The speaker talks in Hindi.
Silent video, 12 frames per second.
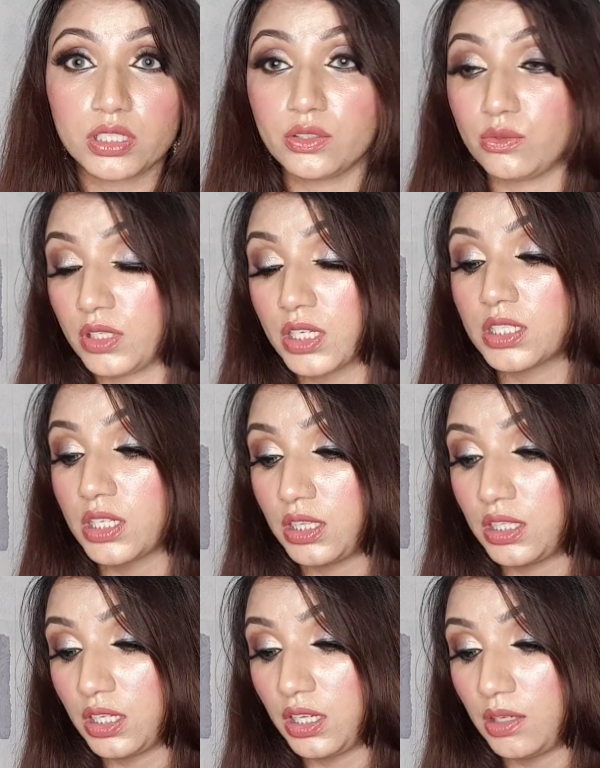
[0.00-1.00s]
की हुई हैं इसके
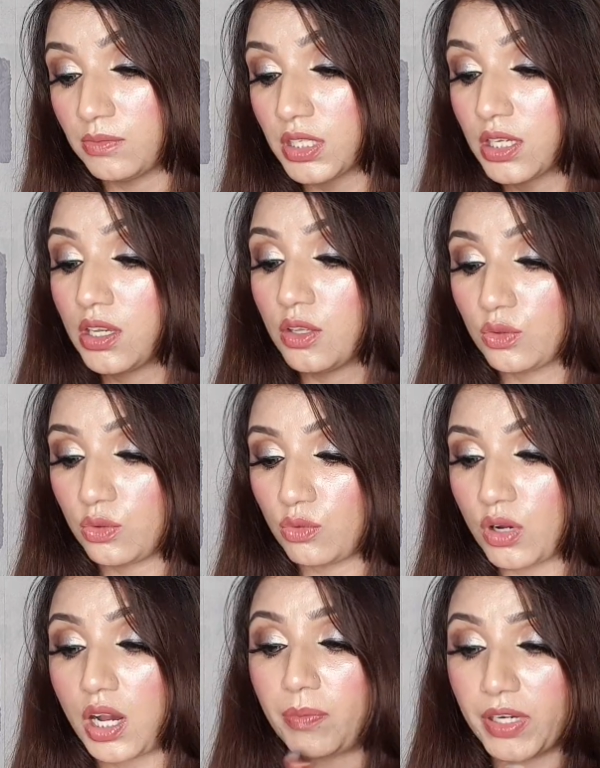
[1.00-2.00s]
अंदर गेम्स
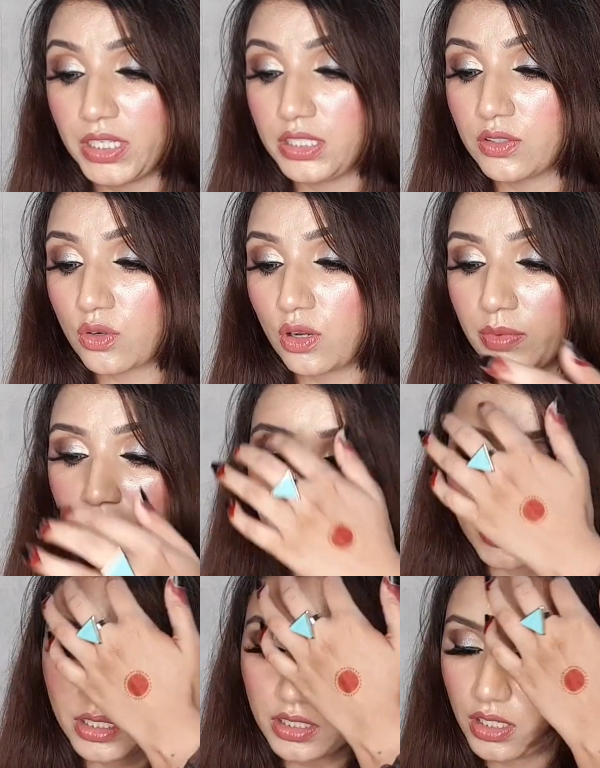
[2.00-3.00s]
तो आप अन इंस्टॉल भी
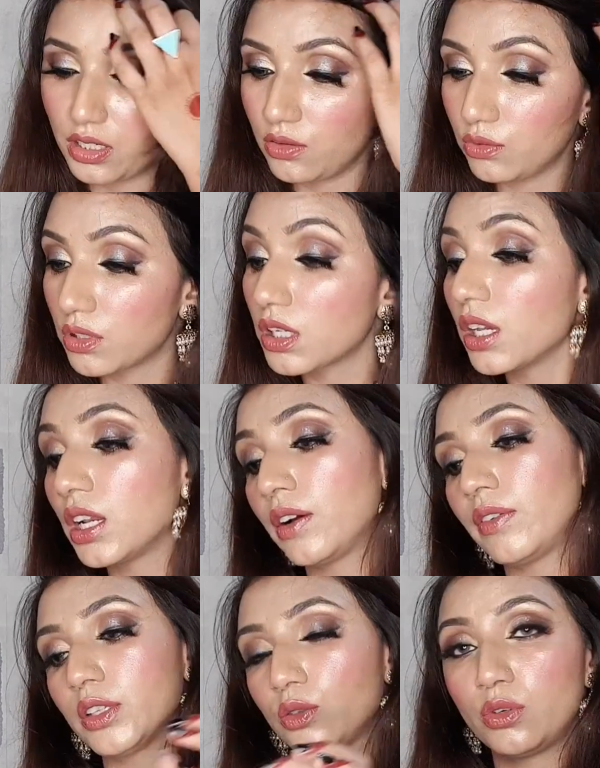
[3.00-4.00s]
कर सकते हैं उसके
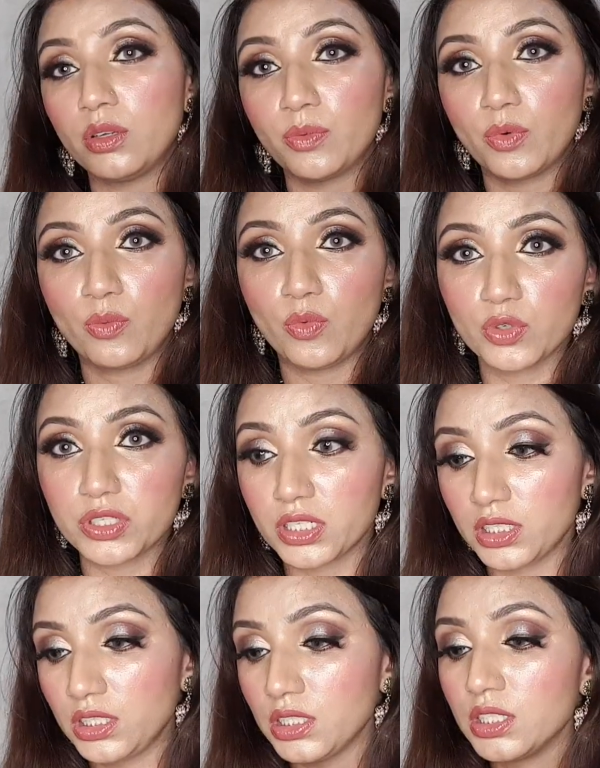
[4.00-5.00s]
अलावा थोड़े
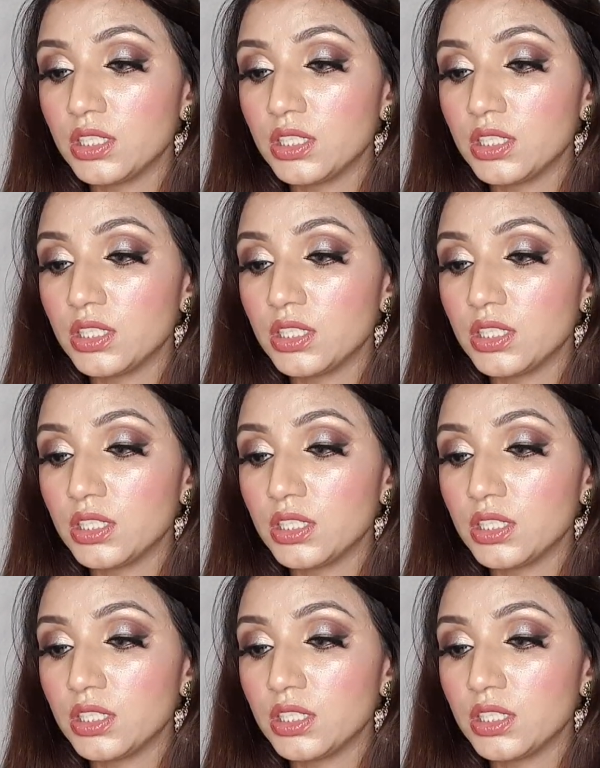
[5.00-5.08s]
प्रमोशनल